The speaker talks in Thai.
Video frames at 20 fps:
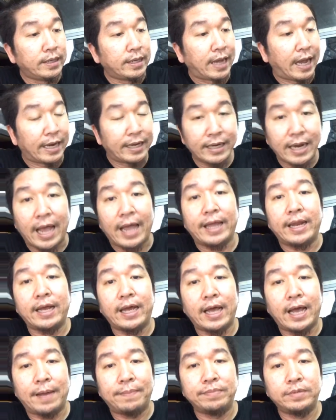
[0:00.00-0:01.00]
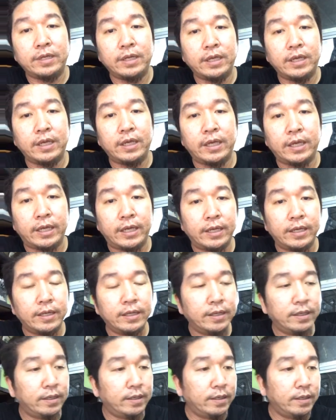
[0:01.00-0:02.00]
คันไหนนะครับ ที่
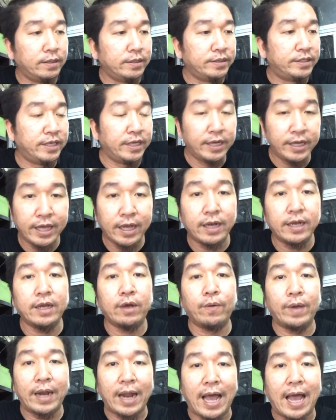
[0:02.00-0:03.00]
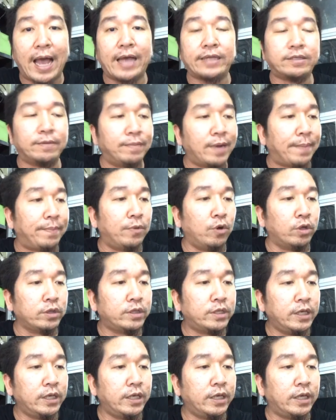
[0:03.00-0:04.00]
ซีเรียส เรื่องเวลาสำหรับรถ
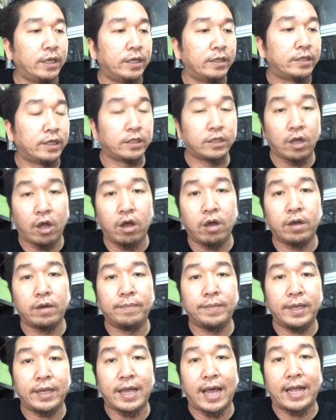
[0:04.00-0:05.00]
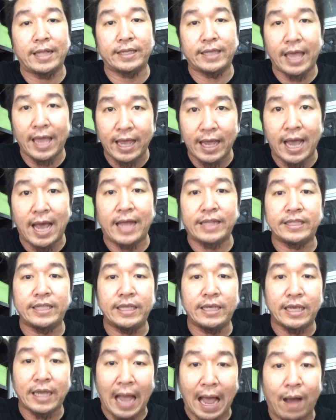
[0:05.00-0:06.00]
ที่จะต้องมีการแก้งาน
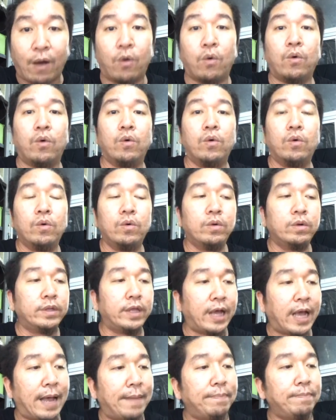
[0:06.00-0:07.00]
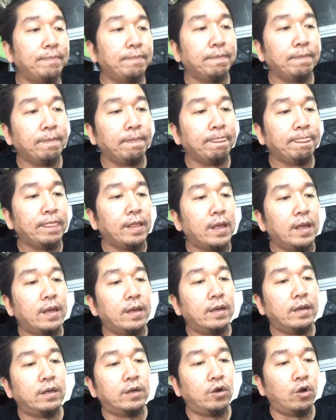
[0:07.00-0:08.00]
ที่เก่านะครับ
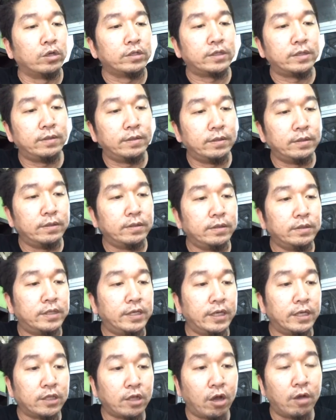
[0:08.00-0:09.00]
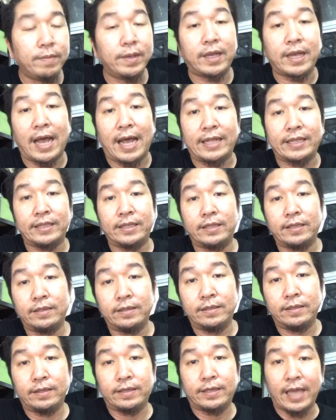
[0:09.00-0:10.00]
รถที่ต้องมีการ
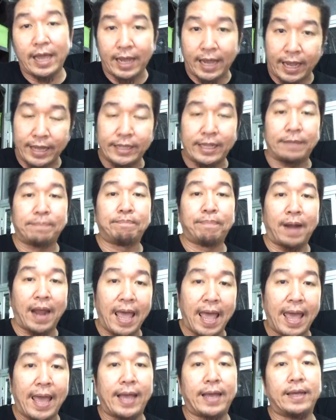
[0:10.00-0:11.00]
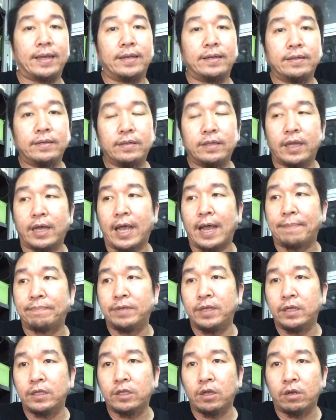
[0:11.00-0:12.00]
แก้ไขดัดแปลงนะครับ
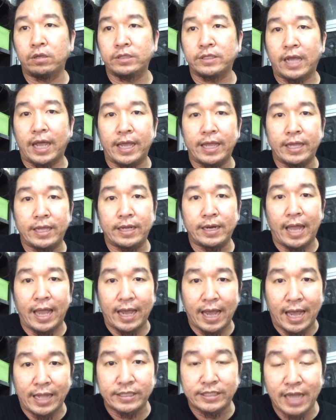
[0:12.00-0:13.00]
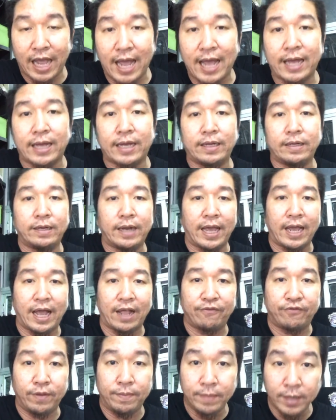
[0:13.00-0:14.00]
ที่ต้องใช้แรงงานช่างแรงงา
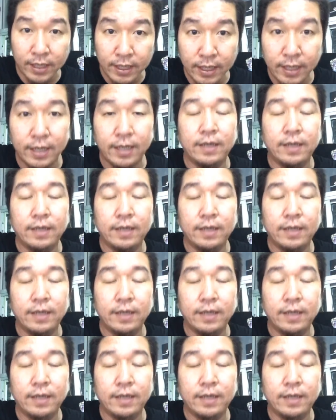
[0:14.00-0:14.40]
นฝีมือ